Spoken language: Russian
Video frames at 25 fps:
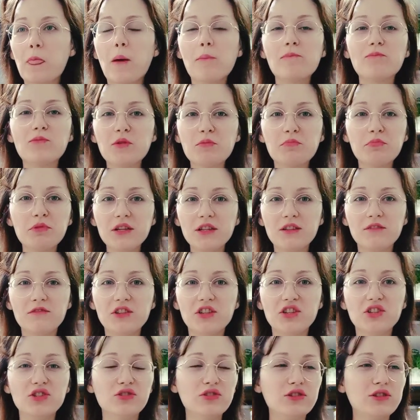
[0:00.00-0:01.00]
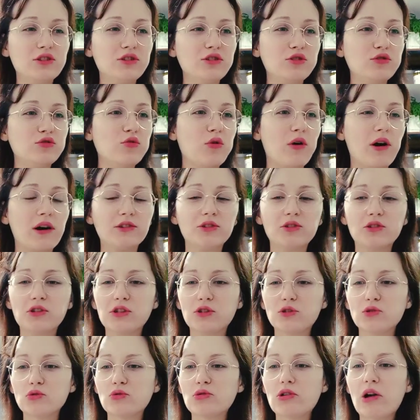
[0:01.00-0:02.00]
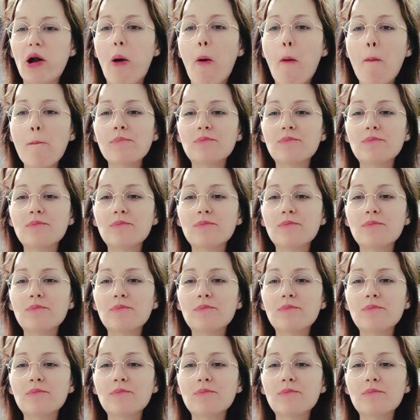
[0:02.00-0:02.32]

непредвиденная ситуация с утра.